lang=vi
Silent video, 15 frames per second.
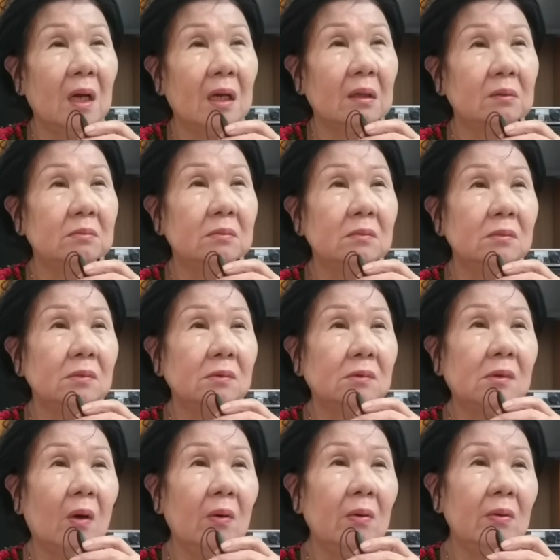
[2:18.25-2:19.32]
Mà
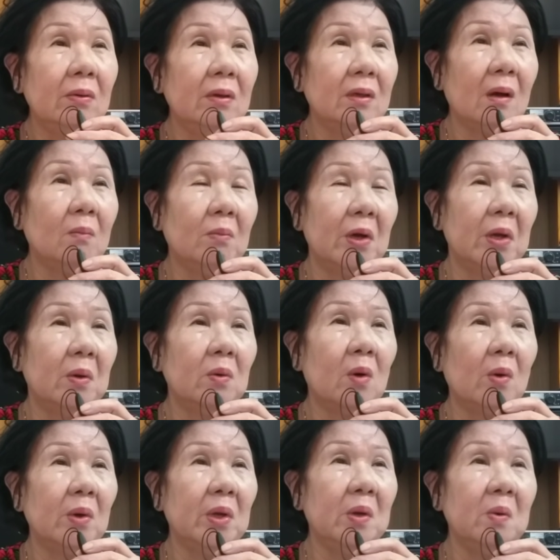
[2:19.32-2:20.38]
tôi không hiểu
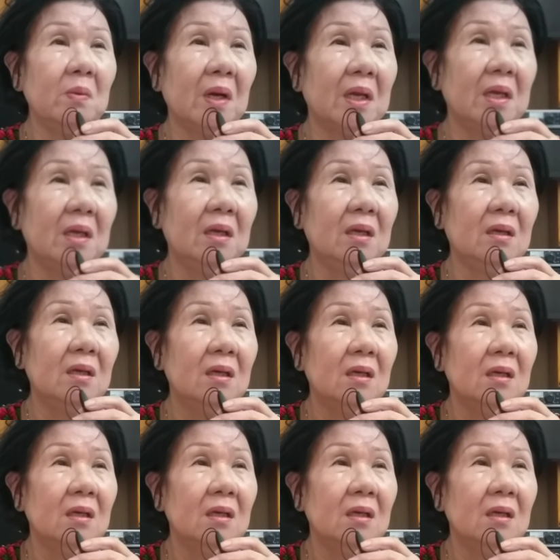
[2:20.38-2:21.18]
cô Hiếu này